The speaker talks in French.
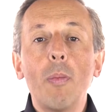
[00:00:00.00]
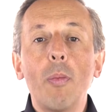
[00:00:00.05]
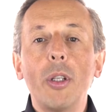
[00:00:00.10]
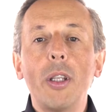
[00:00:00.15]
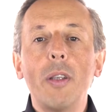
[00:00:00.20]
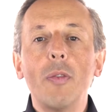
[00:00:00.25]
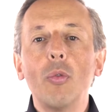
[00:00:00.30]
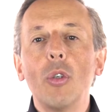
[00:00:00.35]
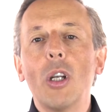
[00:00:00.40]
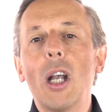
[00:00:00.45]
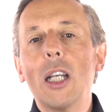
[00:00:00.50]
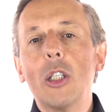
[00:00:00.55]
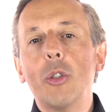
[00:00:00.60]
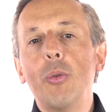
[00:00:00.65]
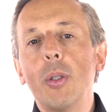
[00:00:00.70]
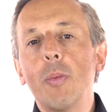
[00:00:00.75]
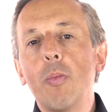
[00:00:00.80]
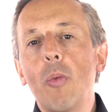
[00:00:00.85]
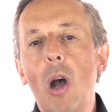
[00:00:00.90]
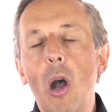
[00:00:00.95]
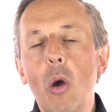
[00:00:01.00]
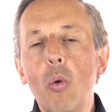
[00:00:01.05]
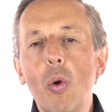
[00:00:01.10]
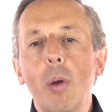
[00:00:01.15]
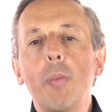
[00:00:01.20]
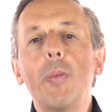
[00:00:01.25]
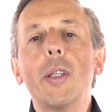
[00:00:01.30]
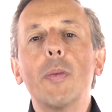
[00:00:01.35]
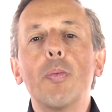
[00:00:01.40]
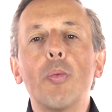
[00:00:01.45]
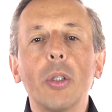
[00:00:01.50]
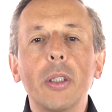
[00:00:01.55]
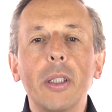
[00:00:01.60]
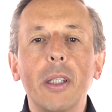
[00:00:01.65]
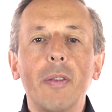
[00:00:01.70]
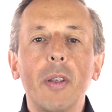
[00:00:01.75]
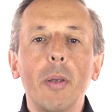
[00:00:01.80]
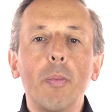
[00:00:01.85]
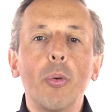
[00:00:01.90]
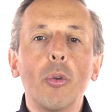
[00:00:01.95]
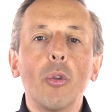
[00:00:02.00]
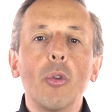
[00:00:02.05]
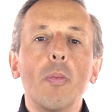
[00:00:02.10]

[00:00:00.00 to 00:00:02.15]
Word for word: abonnez-vous gratuitement à wamis.tv pour